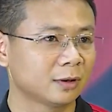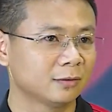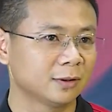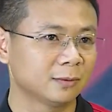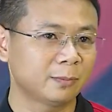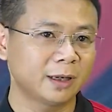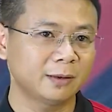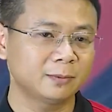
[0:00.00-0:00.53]

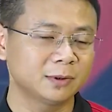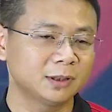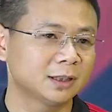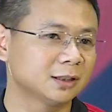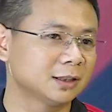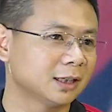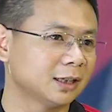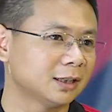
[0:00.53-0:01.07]
và Pep
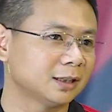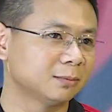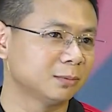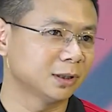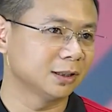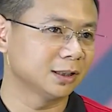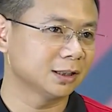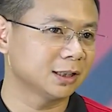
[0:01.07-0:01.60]
nhận ra là
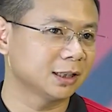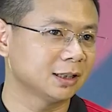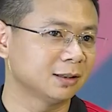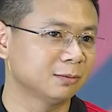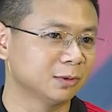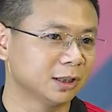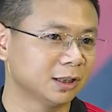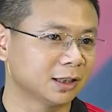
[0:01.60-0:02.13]
mình đã sai
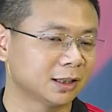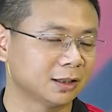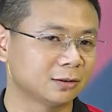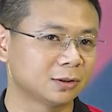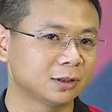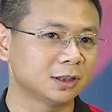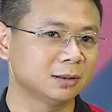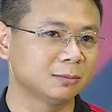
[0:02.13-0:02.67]
lầm khi
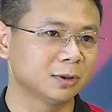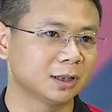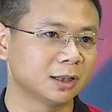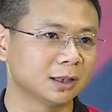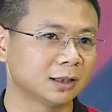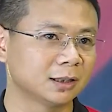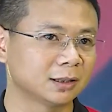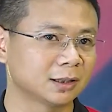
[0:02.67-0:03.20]
nào khi
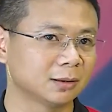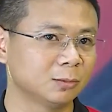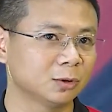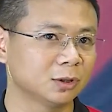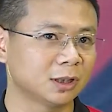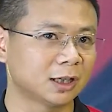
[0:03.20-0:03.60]
mà cái mùa